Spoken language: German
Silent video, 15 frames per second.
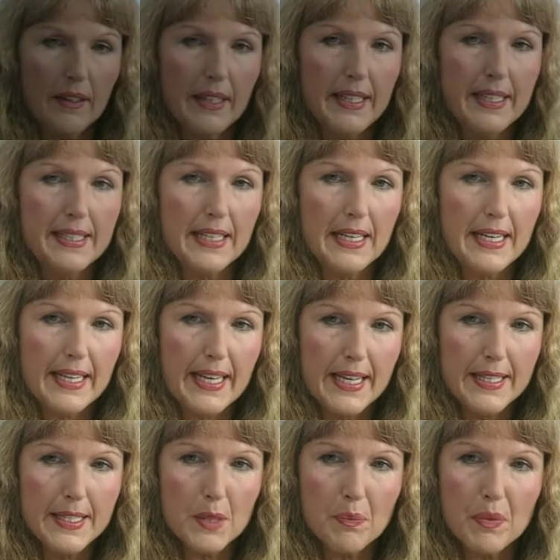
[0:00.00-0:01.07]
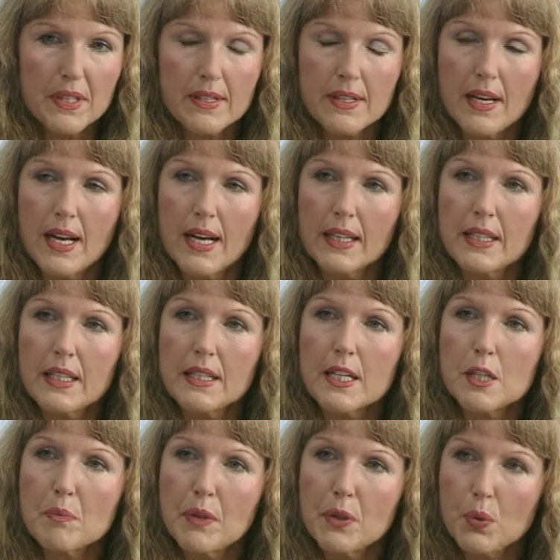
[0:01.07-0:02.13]
Intelligenz besagt,
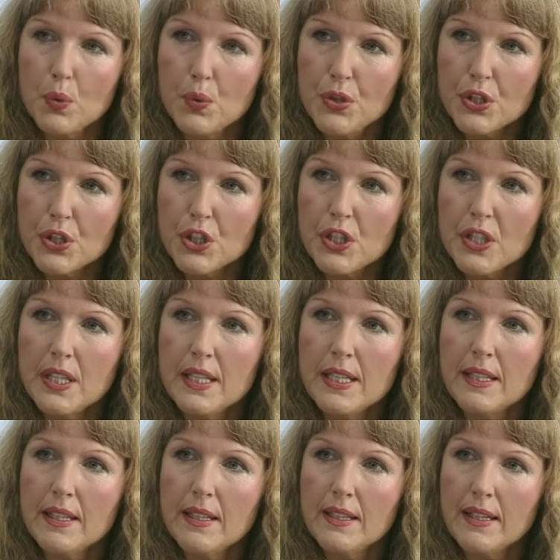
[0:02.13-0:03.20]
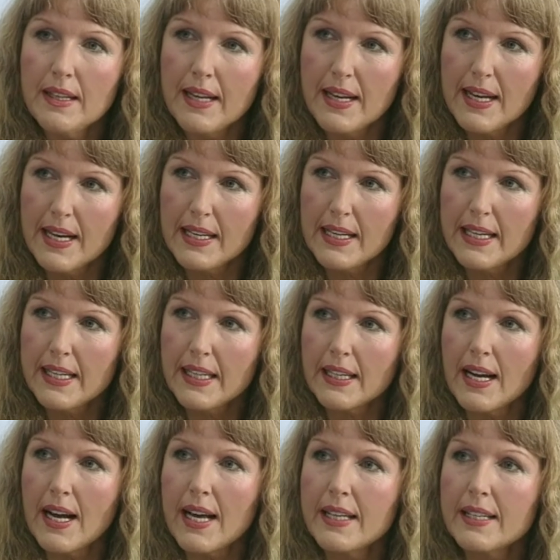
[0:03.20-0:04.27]
dass man Unterschiede,
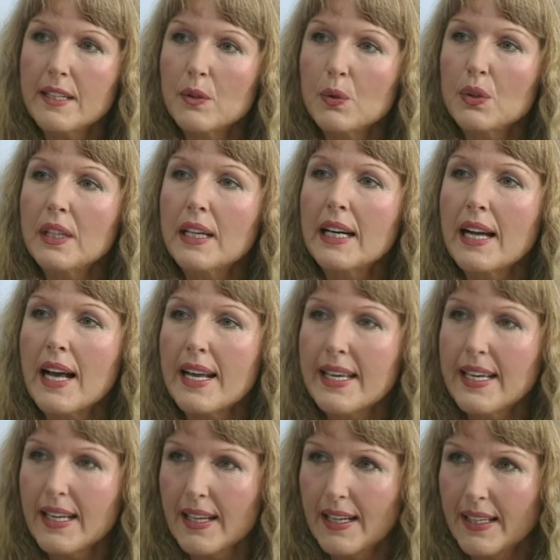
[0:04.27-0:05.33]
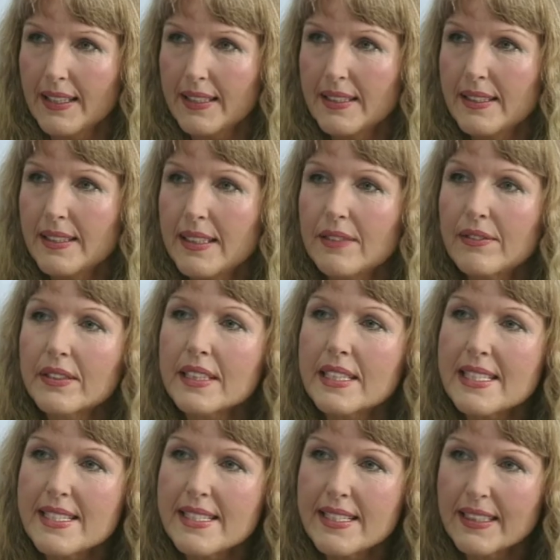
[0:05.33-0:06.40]
Ähnlichkeiten und Gleichheiten
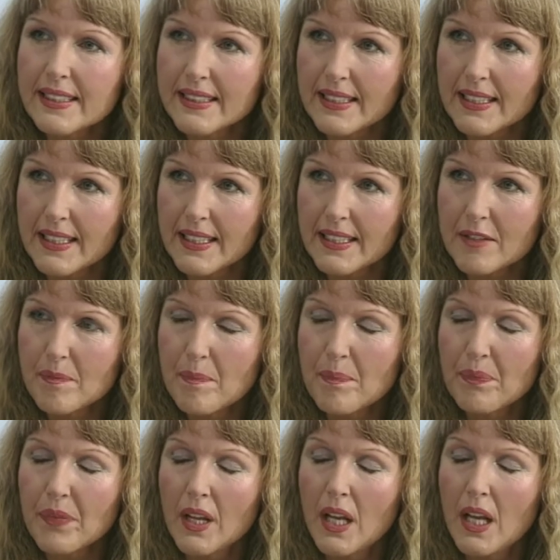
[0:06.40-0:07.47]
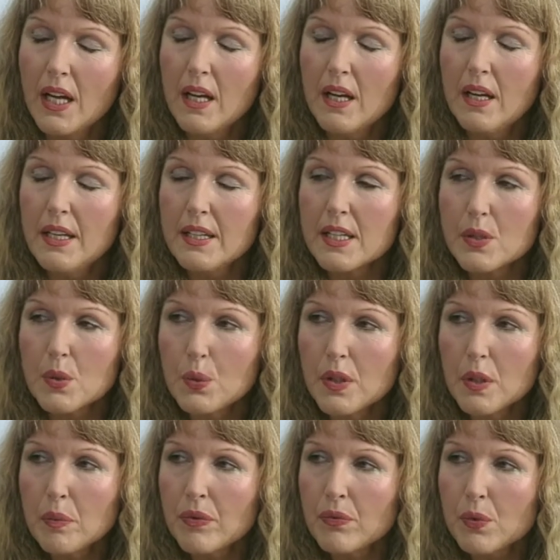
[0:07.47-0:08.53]
differenzieren kann. Das
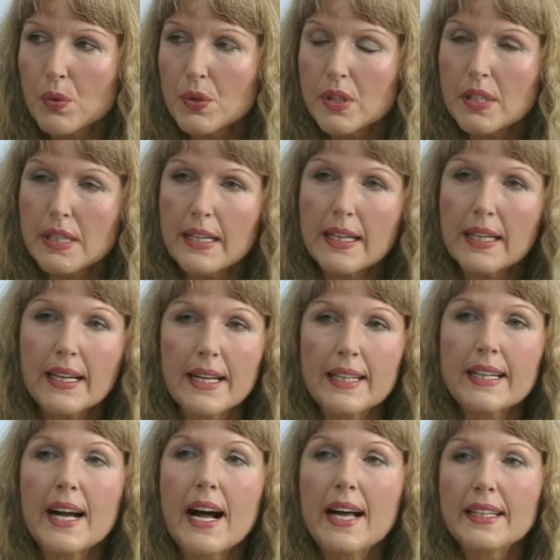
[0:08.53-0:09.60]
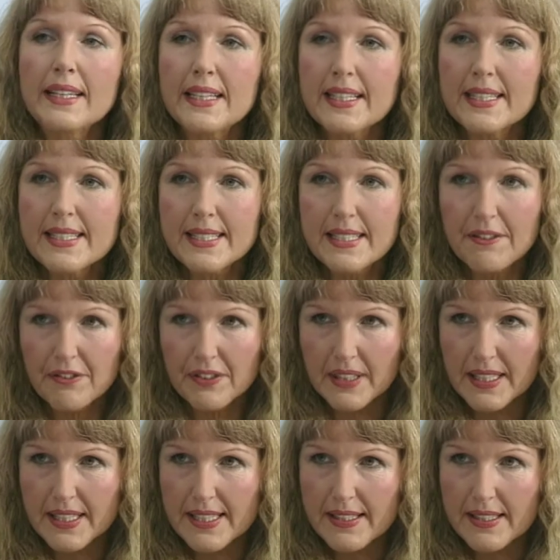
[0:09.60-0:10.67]
Unterbewusste kann gar nichts
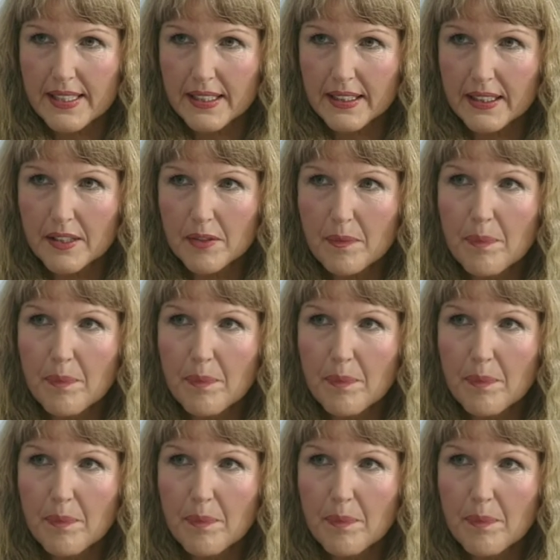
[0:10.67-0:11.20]
differenzieren.